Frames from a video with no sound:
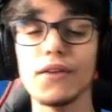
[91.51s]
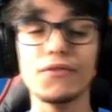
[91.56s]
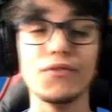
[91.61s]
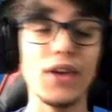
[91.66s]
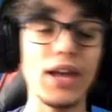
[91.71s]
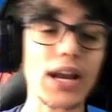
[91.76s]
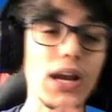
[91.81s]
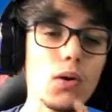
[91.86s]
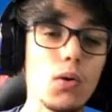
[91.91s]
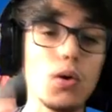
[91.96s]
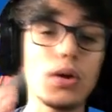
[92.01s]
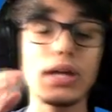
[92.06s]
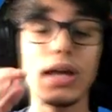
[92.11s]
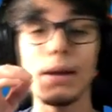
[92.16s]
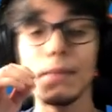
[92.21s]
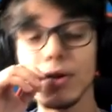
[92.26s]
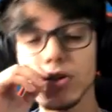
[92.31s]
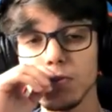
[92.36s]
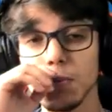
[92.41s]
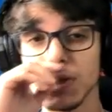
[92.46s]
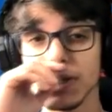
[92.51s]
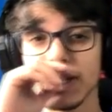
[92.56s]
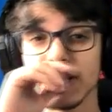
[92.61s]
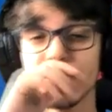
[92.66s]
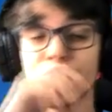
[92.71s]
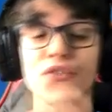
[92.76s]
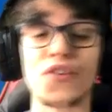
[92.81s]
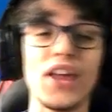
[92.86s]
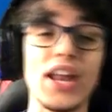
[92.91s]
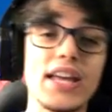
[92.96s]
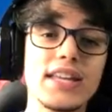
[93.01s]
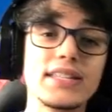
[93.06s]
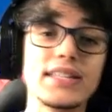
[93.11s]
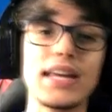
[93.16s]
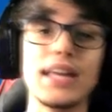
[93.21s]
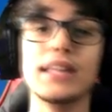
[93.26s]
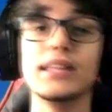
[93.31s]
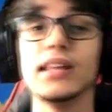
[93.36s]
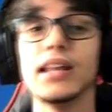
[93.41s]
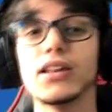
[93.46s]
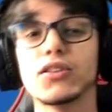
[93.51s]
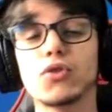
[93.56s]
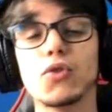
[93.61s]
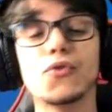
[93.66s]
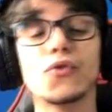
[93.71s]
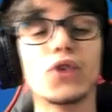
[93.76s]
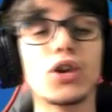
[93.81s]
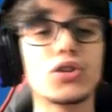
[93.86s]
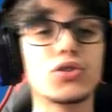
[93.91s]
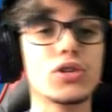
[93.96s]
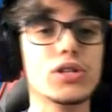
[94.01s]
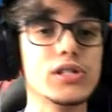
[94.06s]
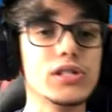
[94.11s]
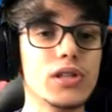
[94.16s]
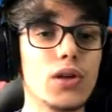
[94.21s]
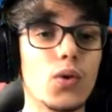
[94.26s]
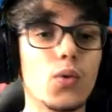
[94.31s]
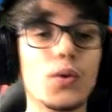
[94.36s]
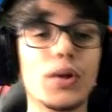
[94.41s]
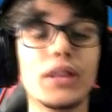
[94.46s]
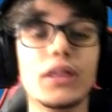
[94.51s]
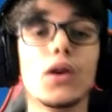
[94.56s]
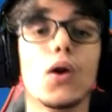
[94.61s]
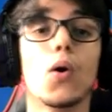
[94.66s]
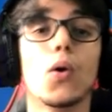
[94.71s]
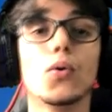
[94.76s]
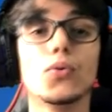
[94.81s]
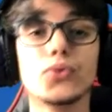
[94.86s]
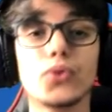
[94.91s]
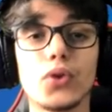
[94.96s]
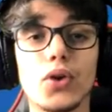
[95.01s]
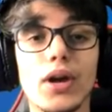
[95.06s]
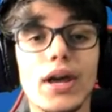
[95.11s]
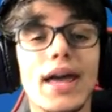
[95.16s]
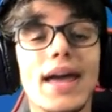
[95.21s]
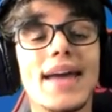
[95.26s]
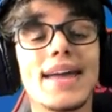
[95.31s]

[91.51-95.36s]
verem qual que é mais ou menos a diferença entre as configurações de um e de outro,